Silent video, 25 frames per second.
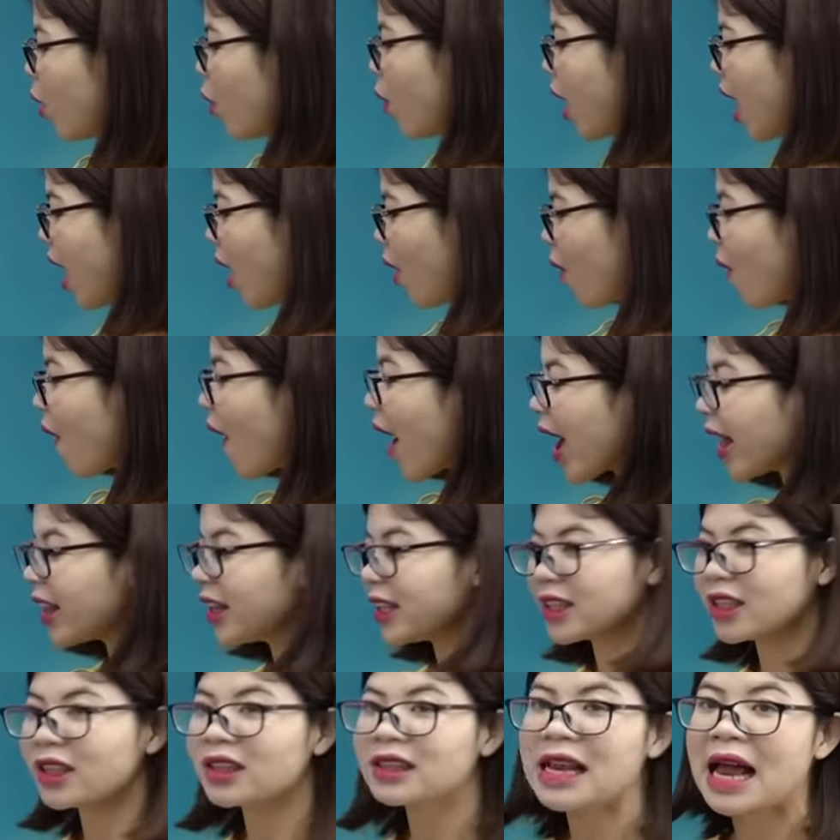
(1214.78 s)
hỏa hoa
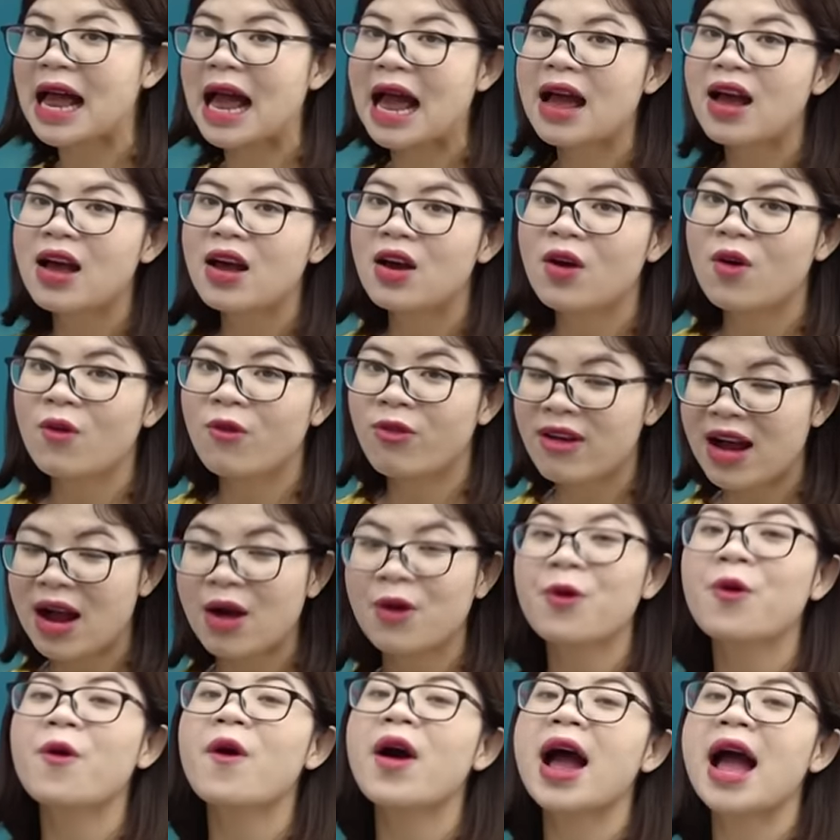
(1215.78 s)
thì tức là
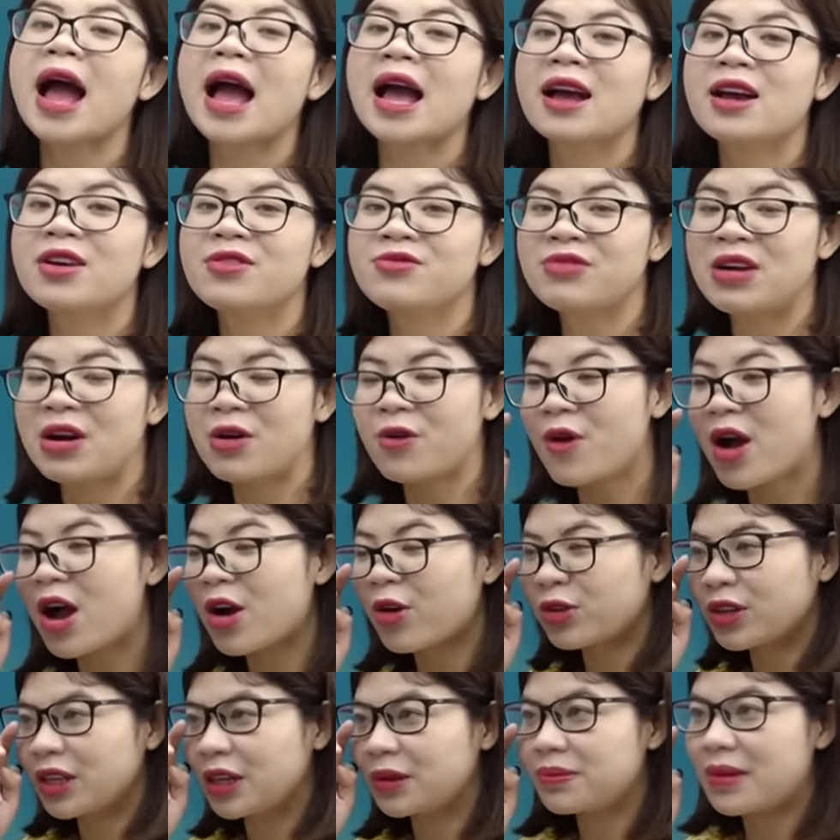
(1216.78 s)
pháo hoa pháo hoa
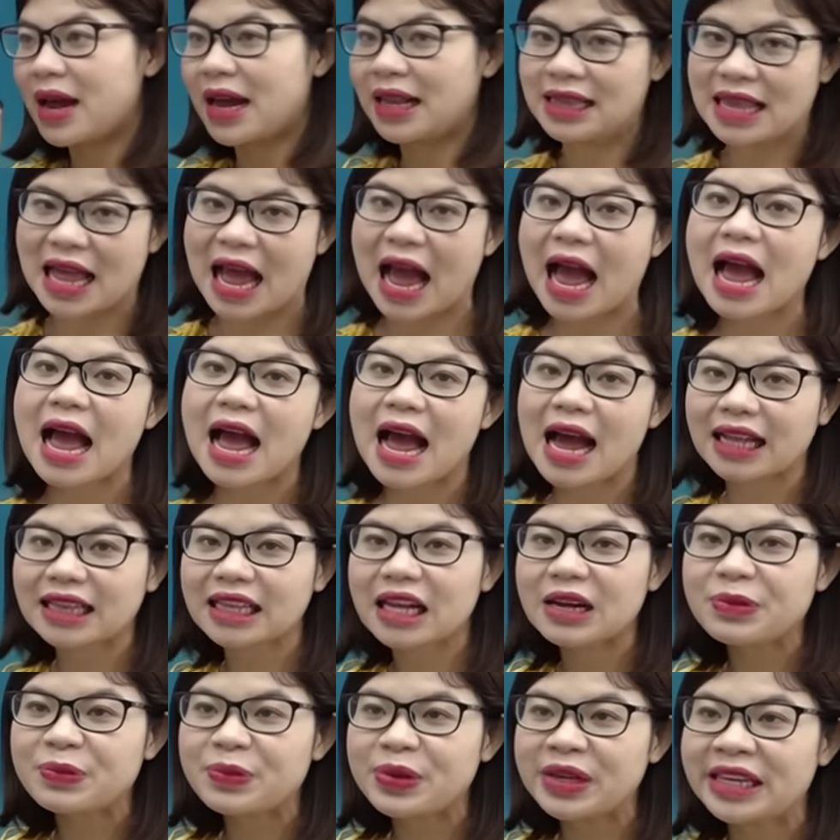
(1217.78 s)
của Nhật Bản là
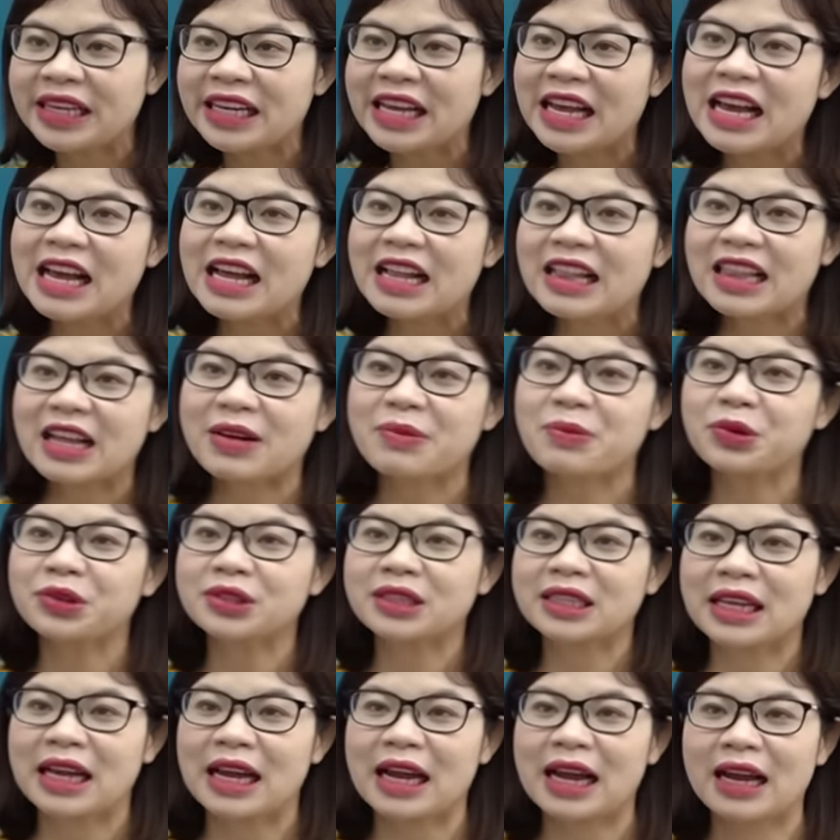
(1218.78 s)
hanabi là
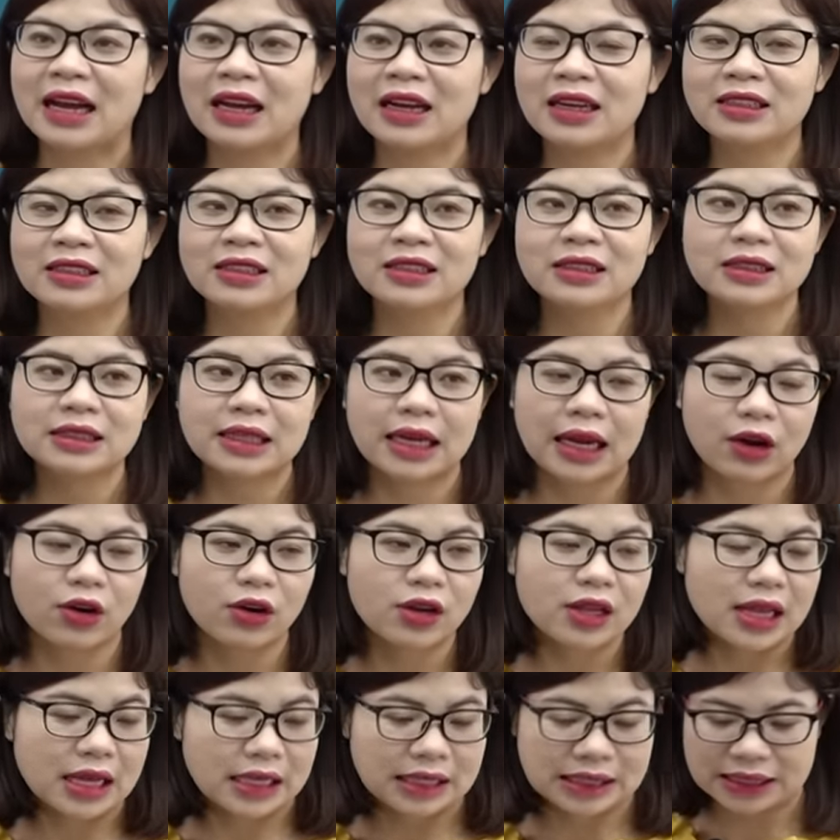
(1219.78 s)
một nhà cái
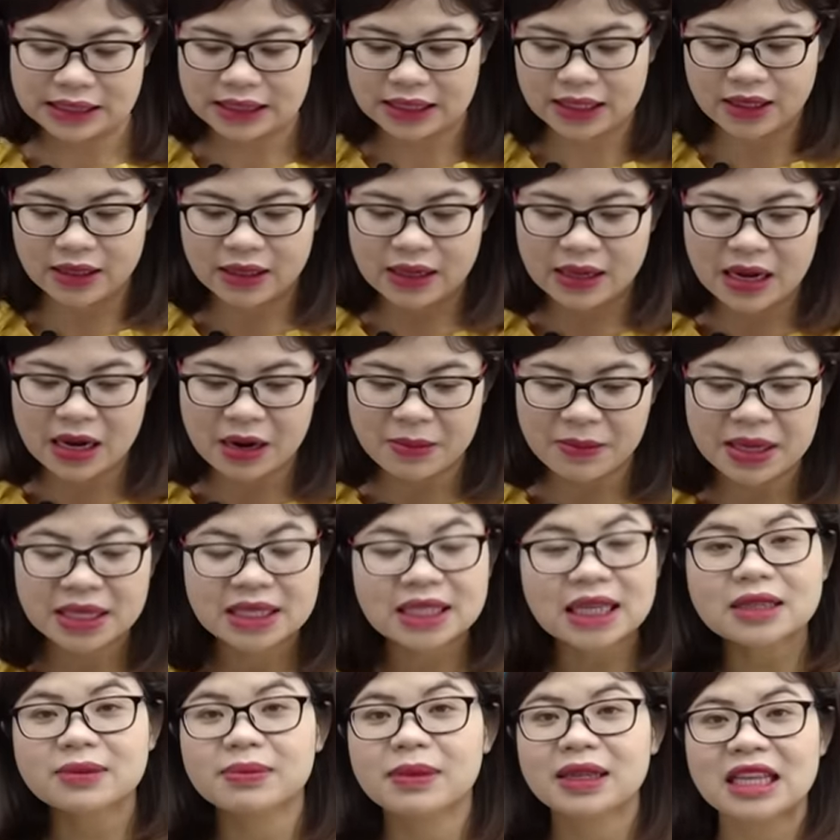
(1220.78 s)
gọi là gì nhỉ ở bên
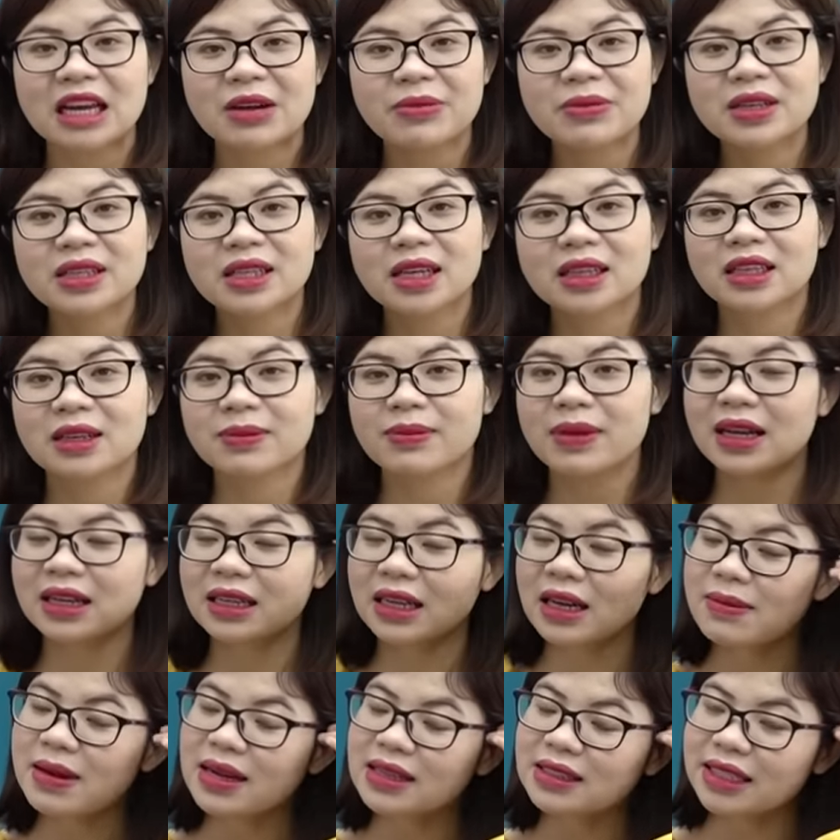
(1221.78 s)
Nhật bạn nào bên Nhật thì bạn
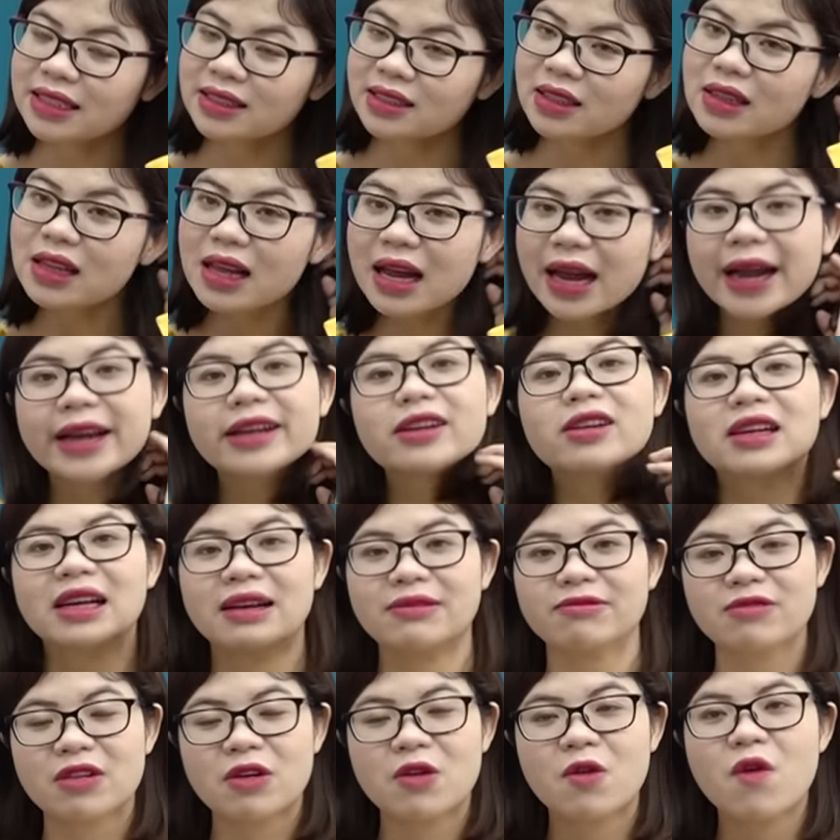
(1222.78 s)
các bạn sẽ rất là hay được
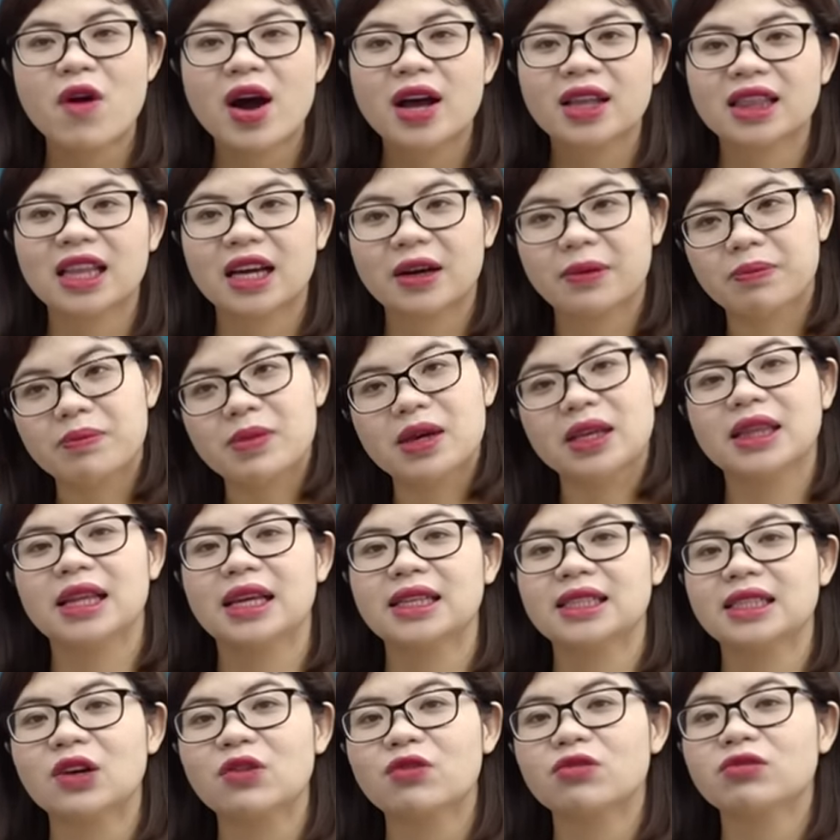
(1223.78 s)
ngắm pháo hoa đặc biệt
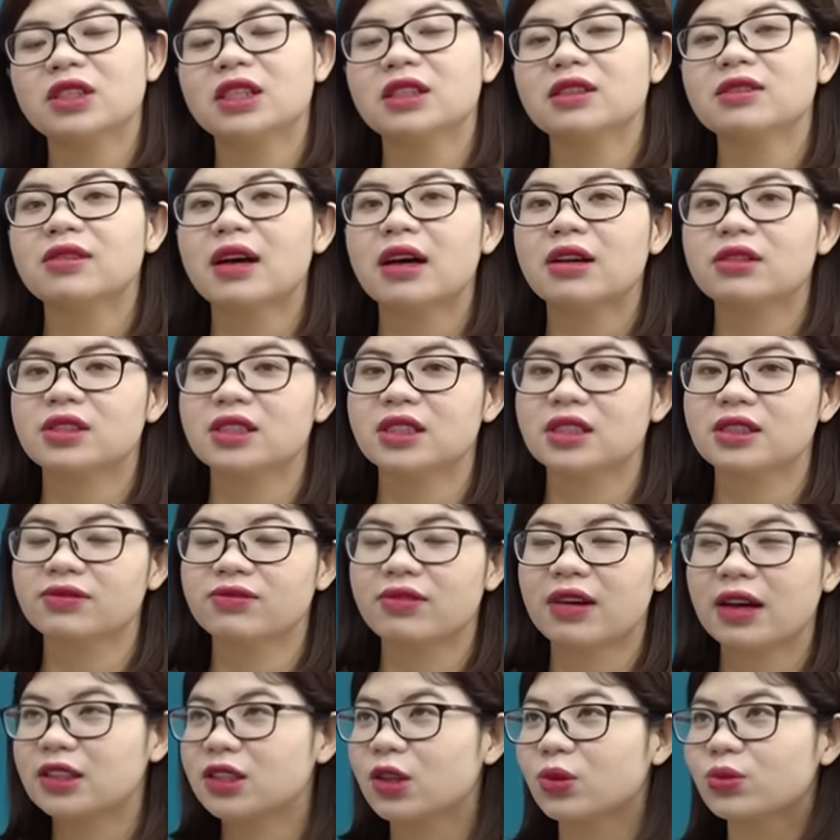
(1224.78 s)
là trong những vào
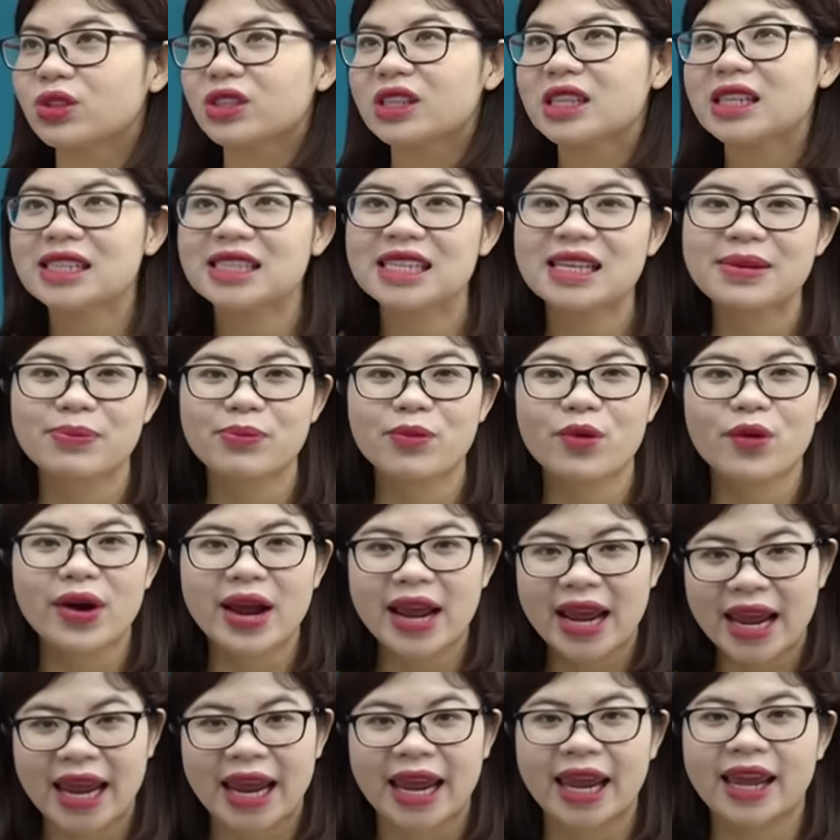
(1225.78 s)
vào trong những cái dịp mùa
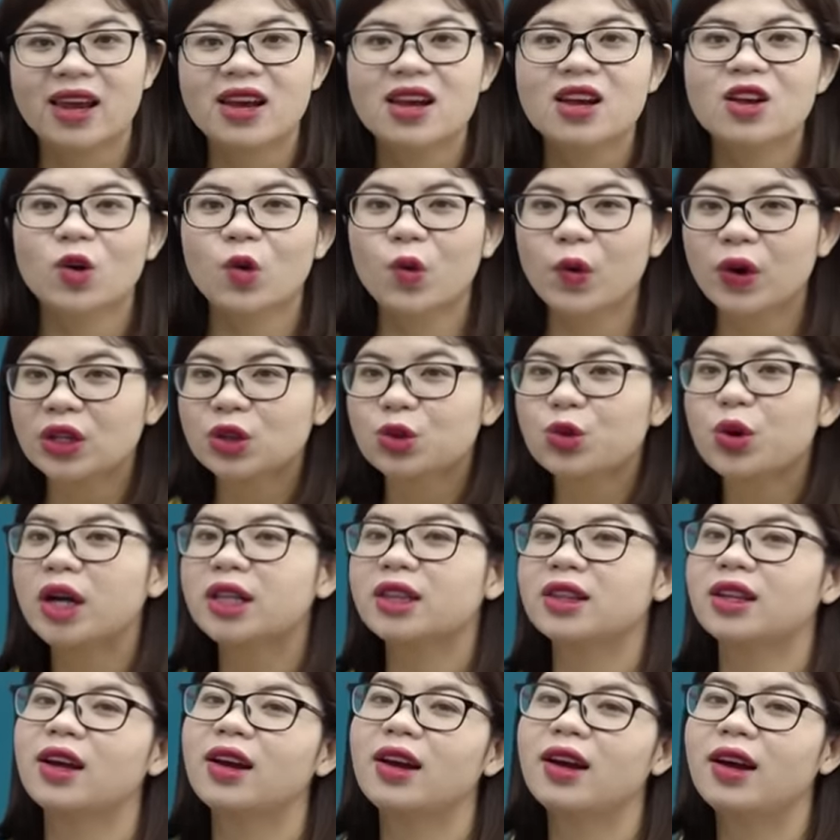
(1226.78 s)
hè cuối
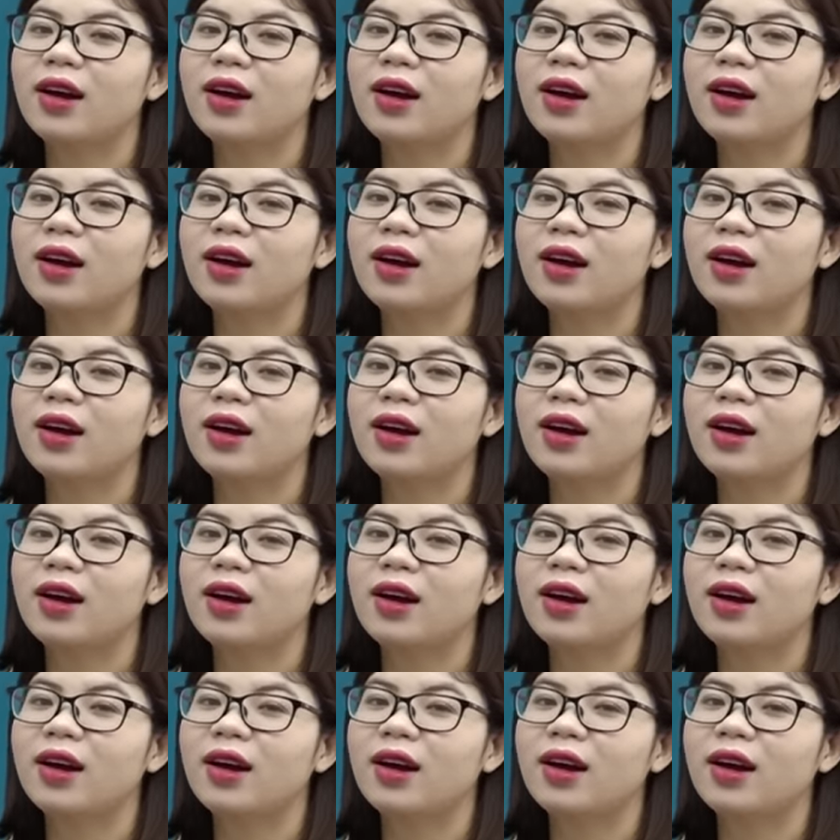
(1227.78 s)
tuần